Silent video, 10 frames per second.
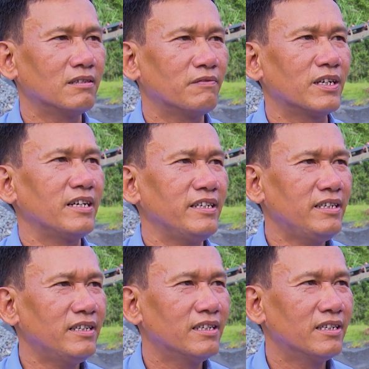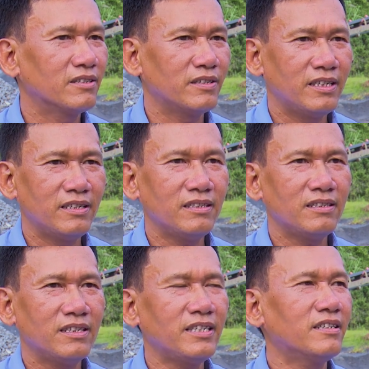vật lý cho
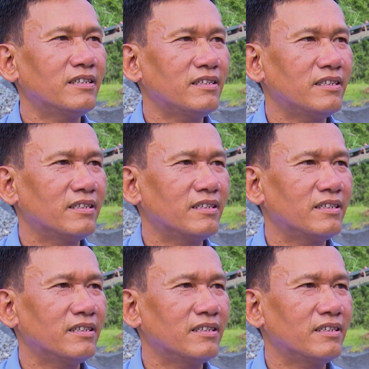đến kích cỡ